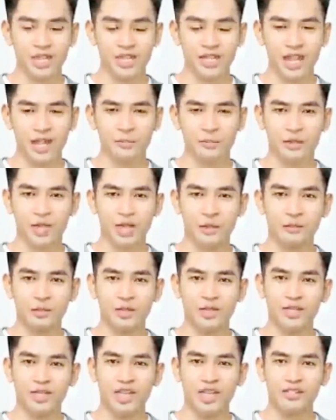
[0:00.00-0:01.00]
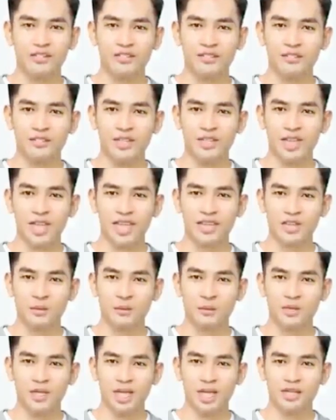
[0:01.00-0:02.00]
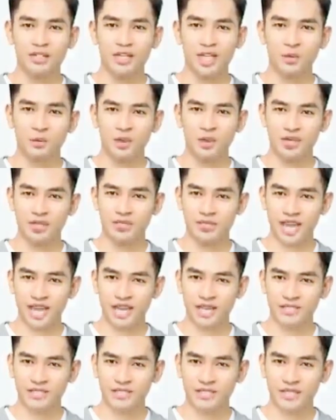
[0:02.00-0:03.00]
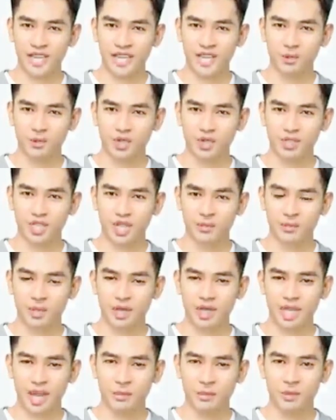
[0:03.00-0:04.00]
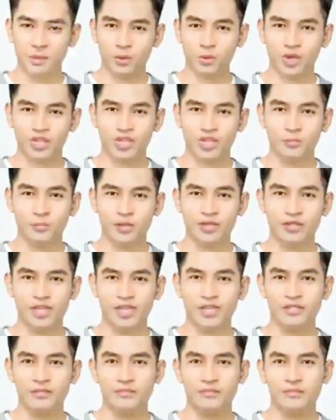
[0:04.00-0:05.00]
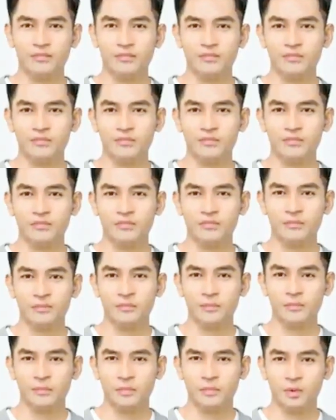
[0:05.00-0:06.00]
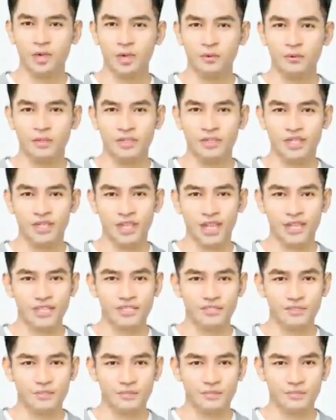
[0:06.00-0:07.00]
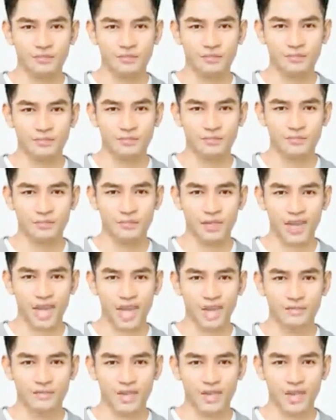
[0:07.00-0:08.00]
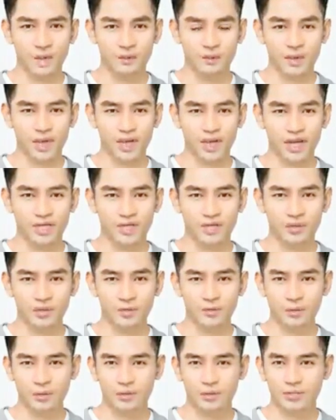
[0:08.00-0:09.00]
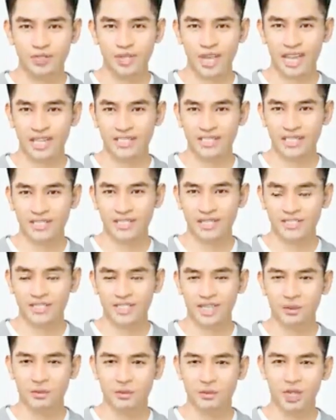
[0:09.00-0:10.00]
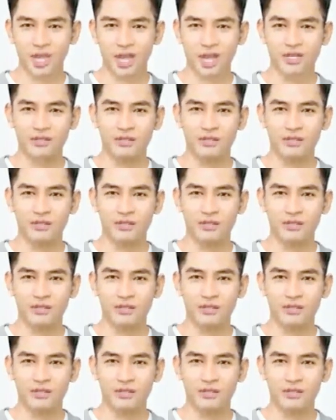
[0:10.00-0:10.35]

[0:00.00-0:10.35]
Aku tidak menyangka anak itu akan mengganggu orang dewasa bahkan setelah dia meninggal. Wanita tua ketiga berteriak dengan ekspresi dingin.